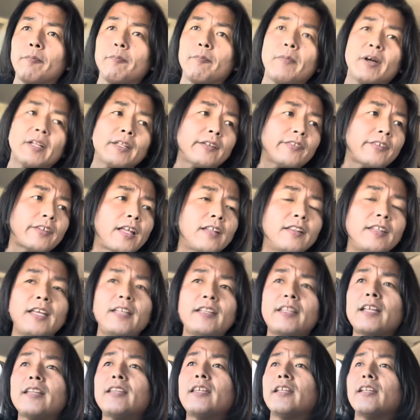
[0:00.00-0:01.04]
また3
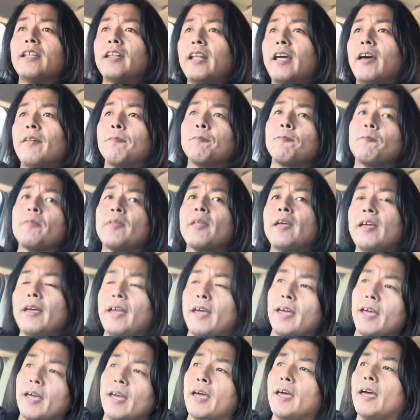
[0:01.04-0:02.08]
年経ったんでね、
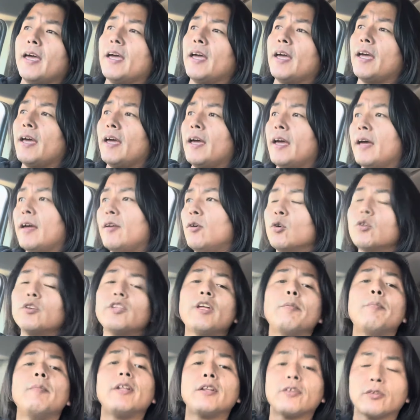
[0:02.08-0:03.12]
えー、6
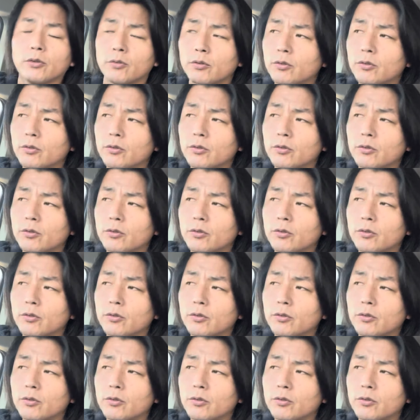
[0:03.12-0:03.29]
年目です。